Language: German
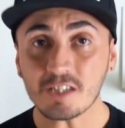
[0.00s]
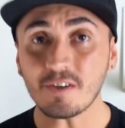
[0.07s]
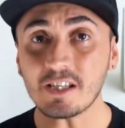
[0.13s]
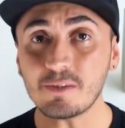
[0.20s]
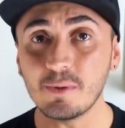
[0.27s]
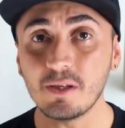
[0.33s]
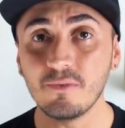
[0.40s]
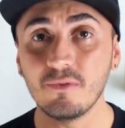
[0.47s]

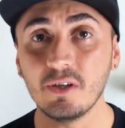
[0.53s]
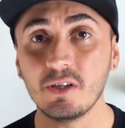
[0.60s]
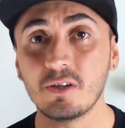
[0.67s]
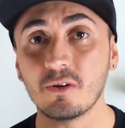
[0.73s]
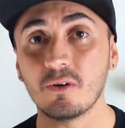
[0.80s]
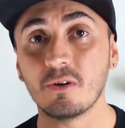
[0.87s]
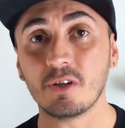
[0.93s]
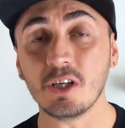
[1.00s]
war's mit dem
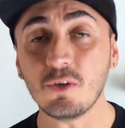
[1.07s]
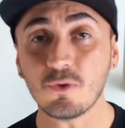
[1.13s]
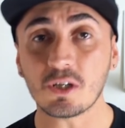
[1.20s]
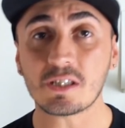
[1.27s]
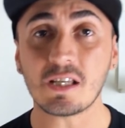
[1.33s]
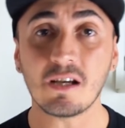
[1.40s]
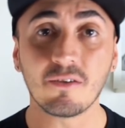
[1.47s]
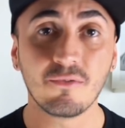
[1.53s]
Video. Ich
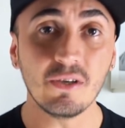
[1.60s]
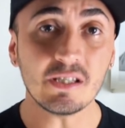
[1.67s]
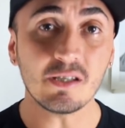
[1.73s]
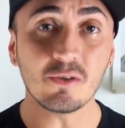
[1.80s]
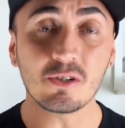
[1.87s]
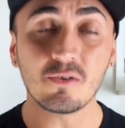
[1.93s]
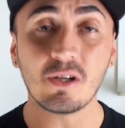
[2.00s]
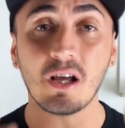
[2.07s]
würde sagen, wir
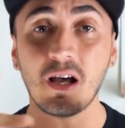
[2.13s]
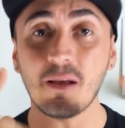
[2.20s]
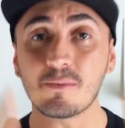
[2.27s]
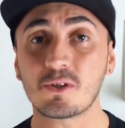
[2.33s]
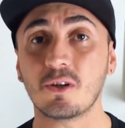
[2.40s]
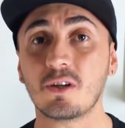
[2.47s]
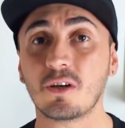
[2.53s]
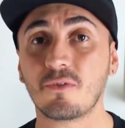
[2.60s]
sehen uns wieder am
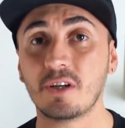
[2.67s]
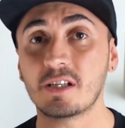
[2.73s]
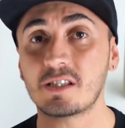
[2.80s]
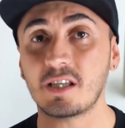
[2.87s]
Sonntag, wenn es